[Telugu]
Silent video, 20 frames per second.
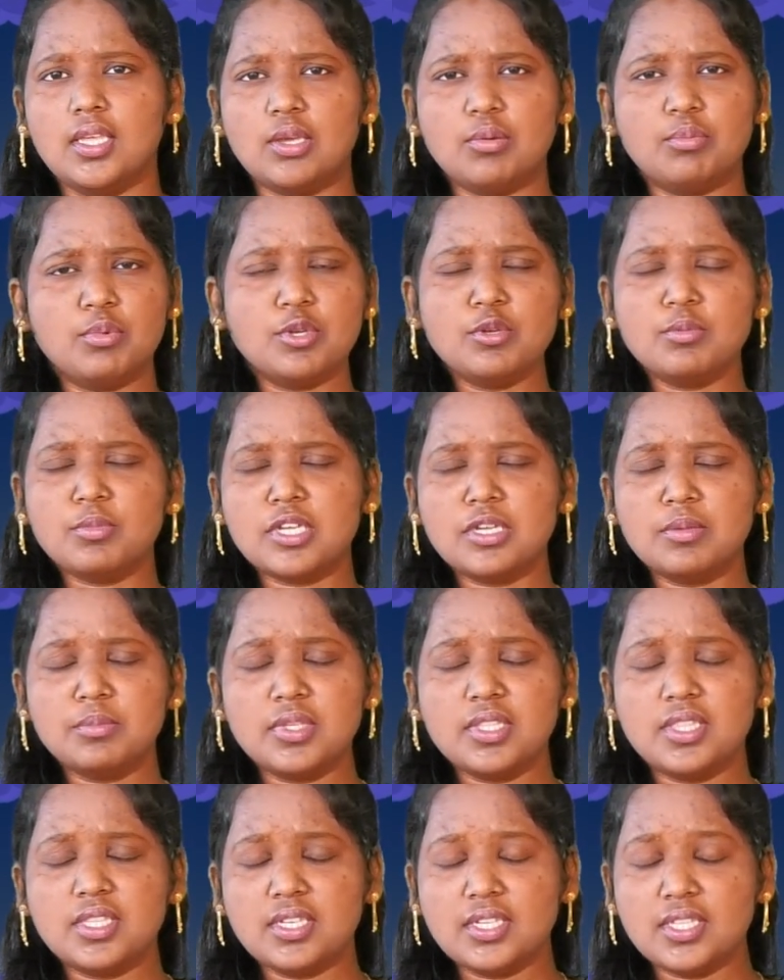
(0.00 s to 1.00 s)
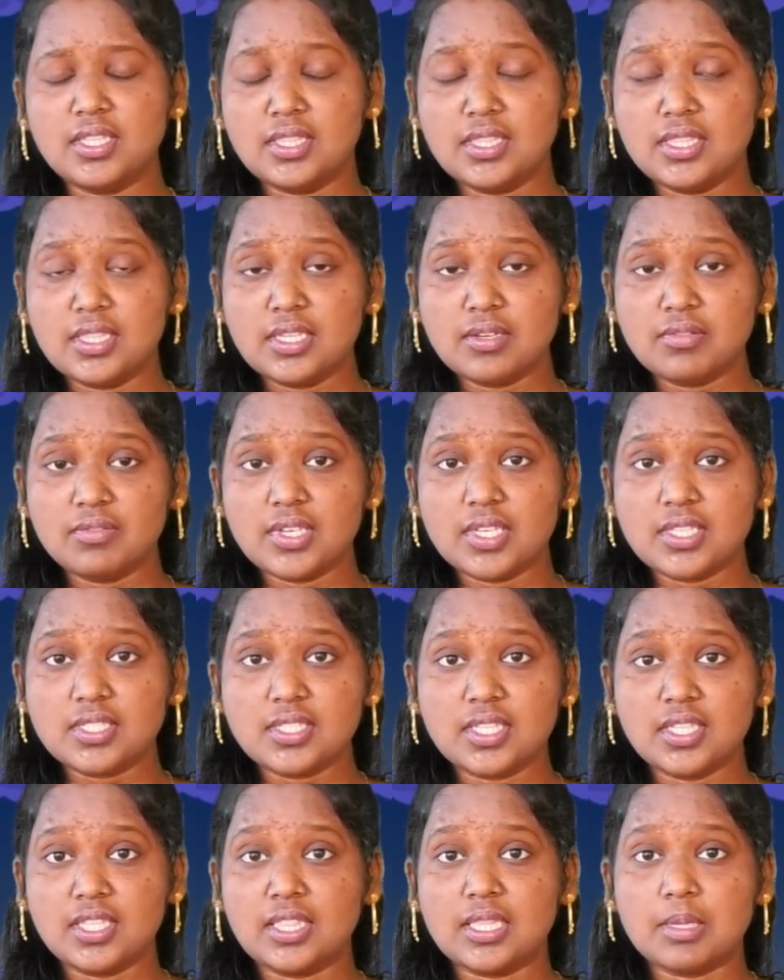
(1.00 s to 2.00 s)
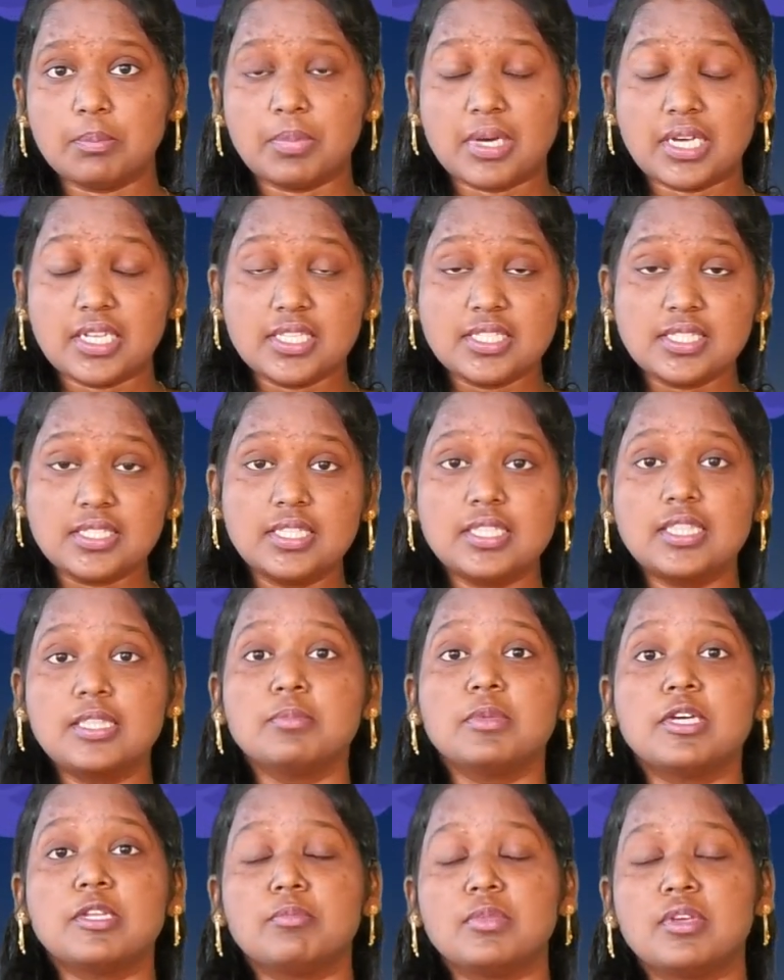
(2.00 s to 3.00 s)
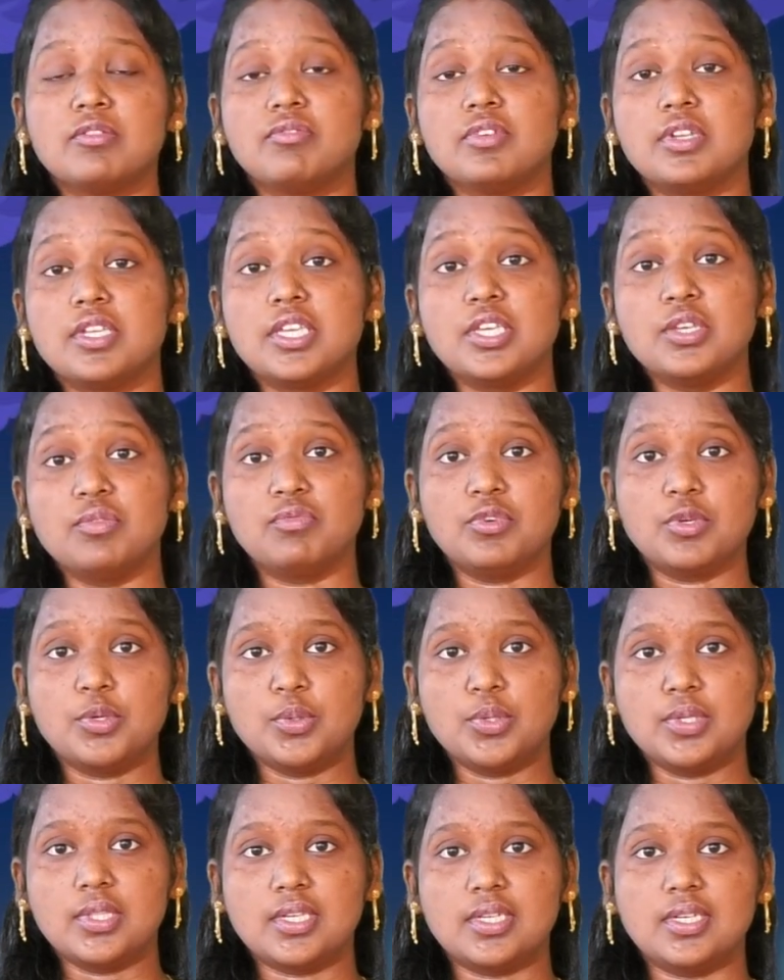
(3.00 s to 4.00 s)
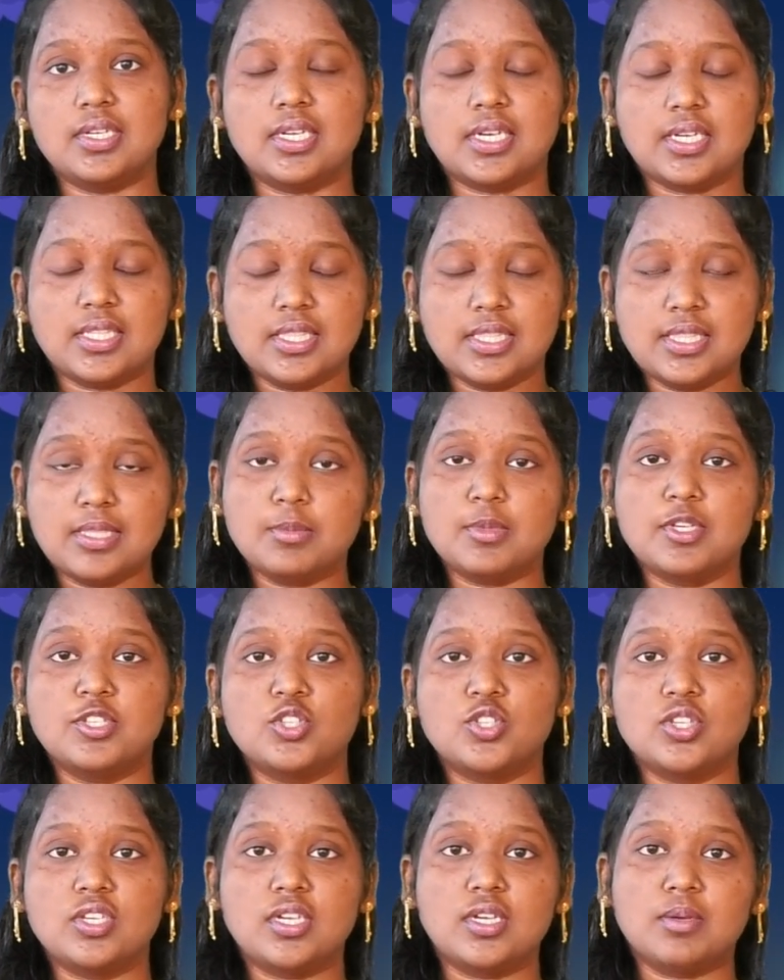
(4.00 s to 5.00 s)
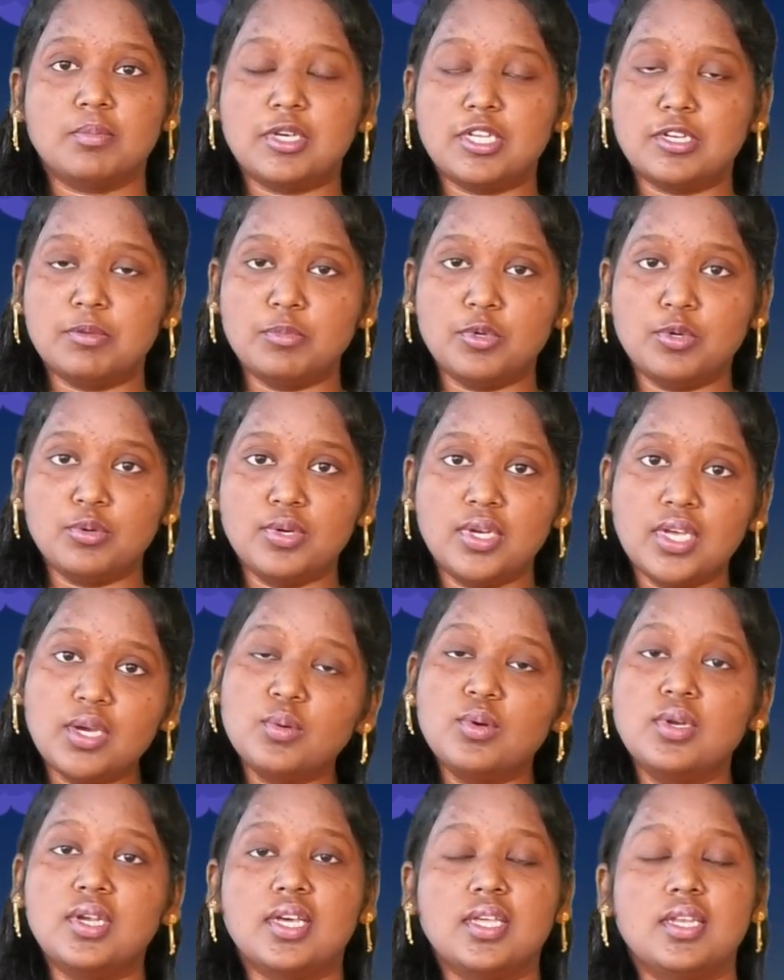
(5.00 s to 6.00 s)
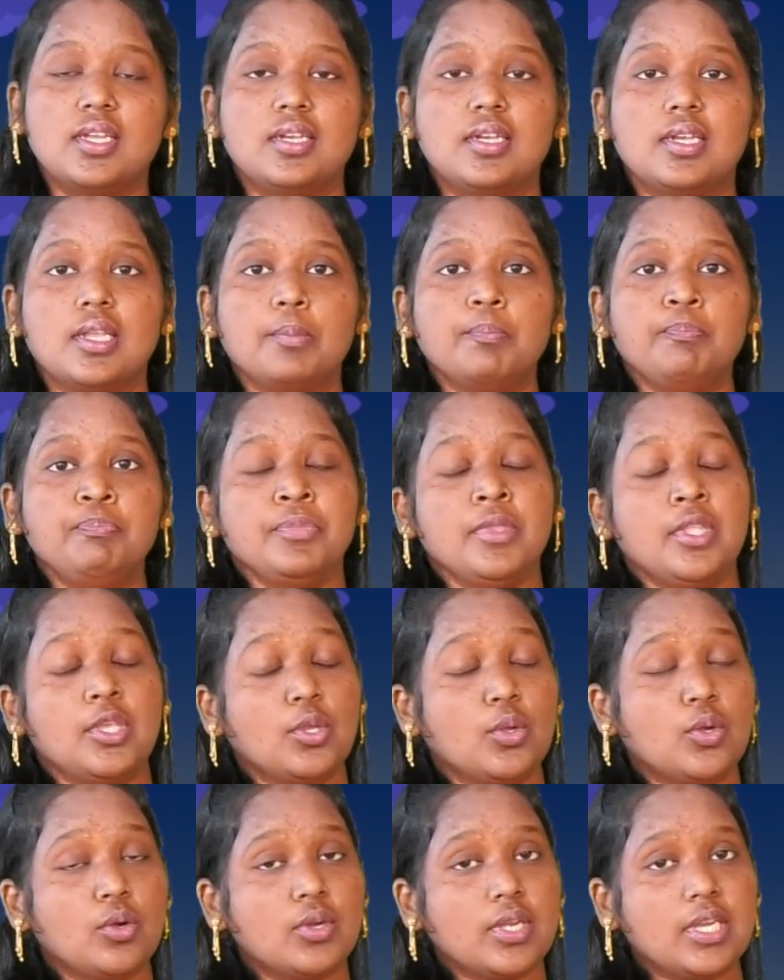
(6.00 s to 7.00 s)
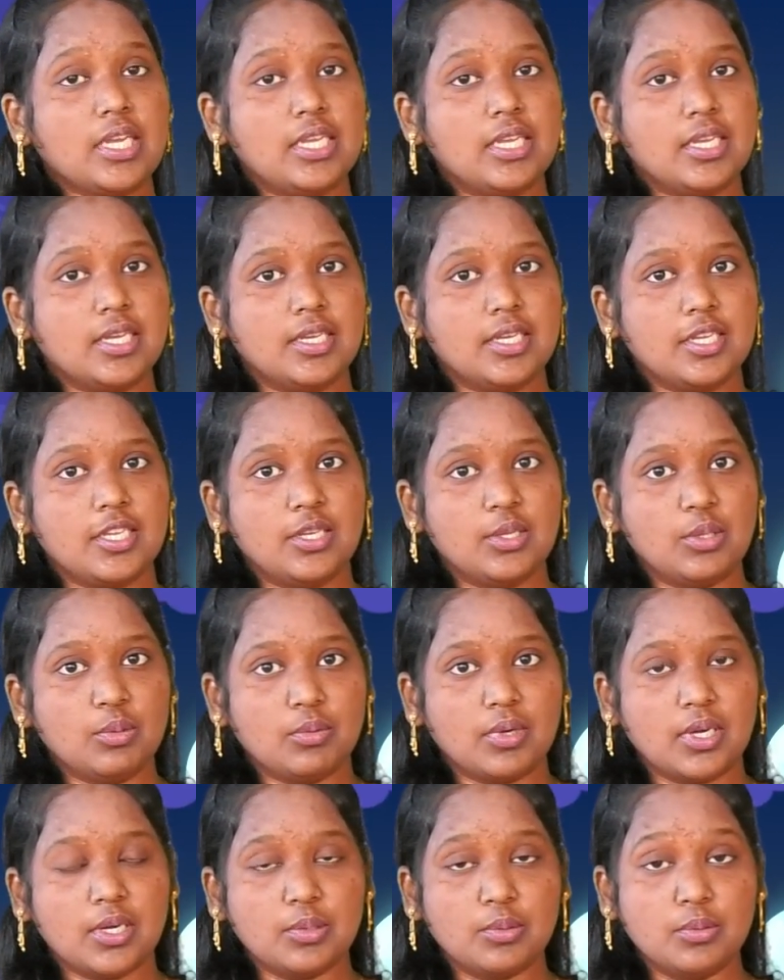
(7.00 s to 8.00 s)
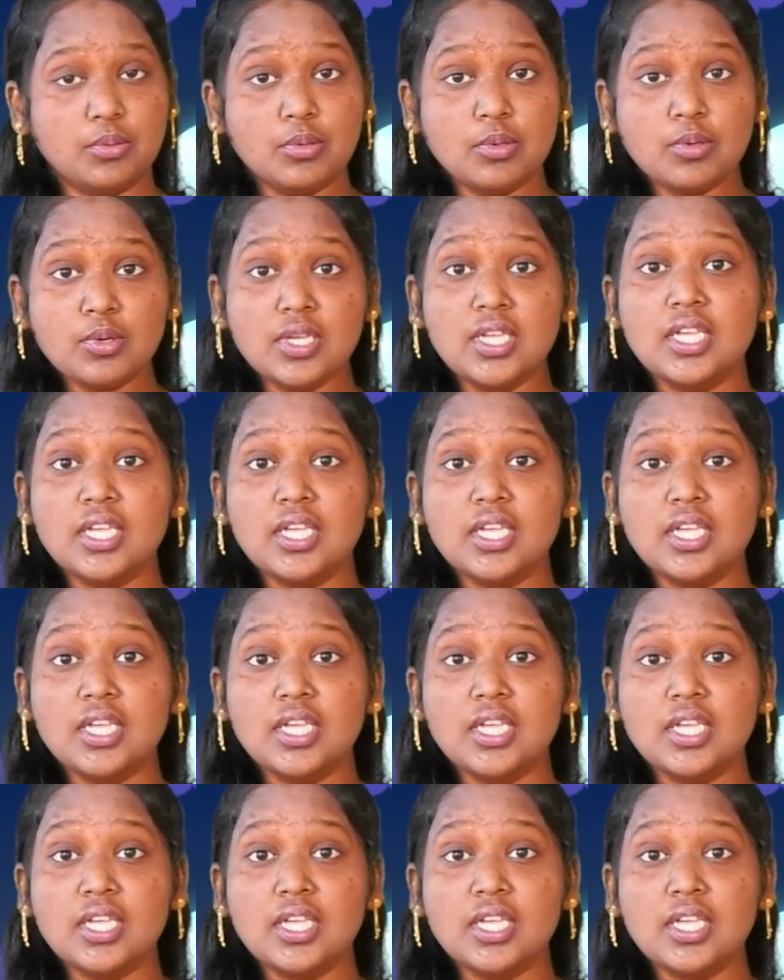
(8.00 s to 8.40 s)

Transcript: ఎవరు మన మీద నింద వేసేంత పరిస్థితి మనం ఎవరికి ఇవ్వకూడదంట అంత మంచిగా మనం కూడా ఉండాలంట ఇంకొకటి ఏంటంటే నువాహు